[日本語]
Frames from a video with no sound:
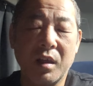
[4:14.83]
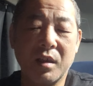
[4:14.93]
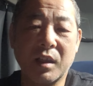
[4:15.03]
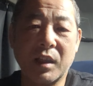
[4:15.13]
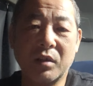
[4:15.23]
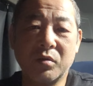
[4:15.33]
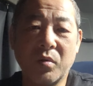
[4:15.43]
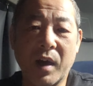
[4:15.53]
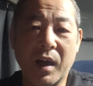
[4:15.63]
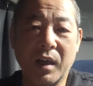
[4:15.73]
いただく
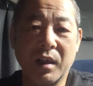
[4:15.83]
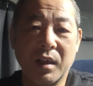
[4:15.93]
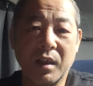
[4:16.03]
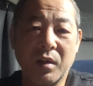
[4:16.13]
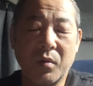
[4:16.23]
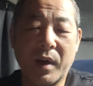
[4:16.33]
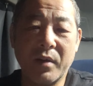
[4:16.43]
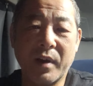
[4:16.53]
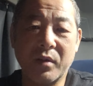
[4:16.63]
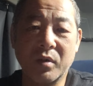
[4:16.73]
のは
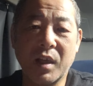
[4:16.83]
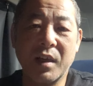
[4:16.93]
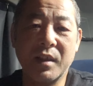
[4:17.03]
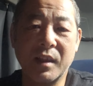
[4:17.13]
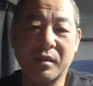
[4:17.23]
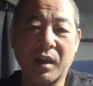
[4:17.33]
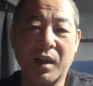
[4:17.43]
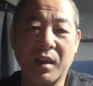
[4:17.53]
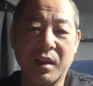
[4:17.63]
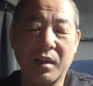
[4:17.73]
我々の権利ですか
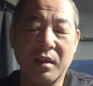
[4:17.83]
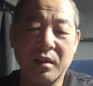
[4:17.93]
らね。